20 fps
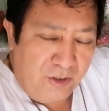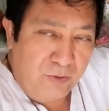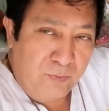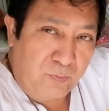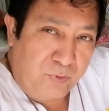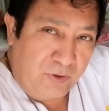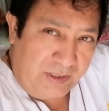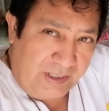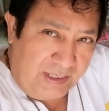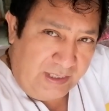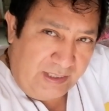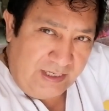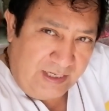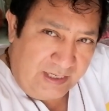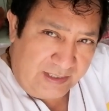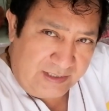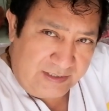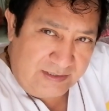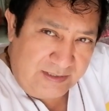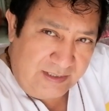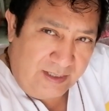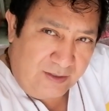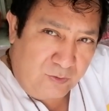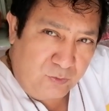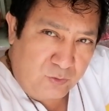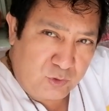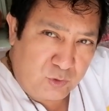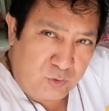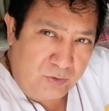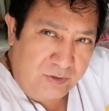Porque la, la
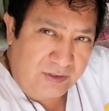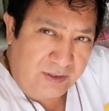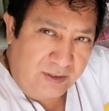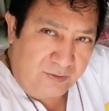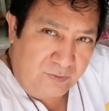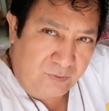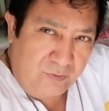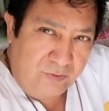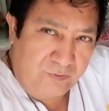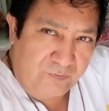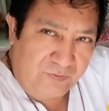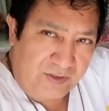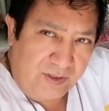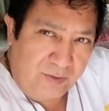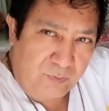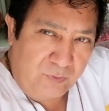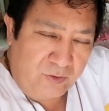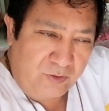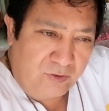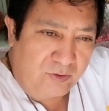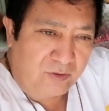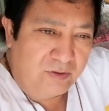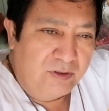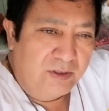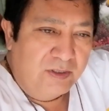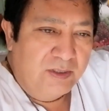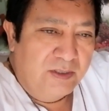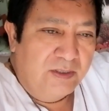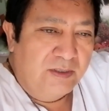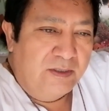consulta con un oftalmólogo
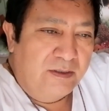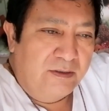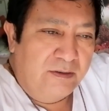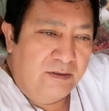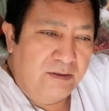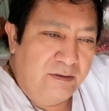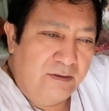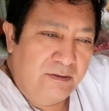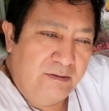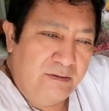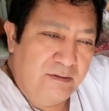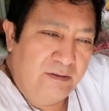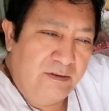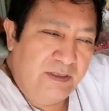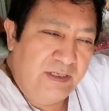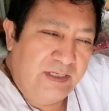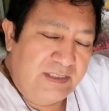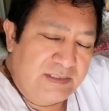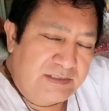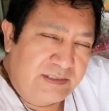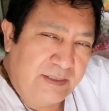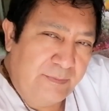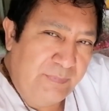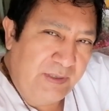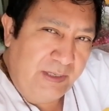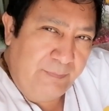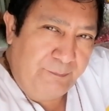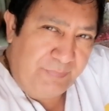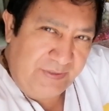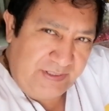es de
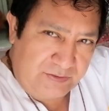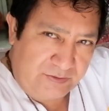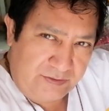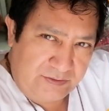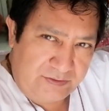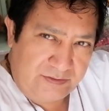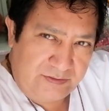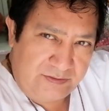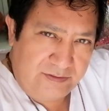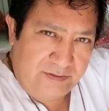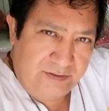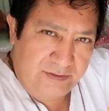mil pesos.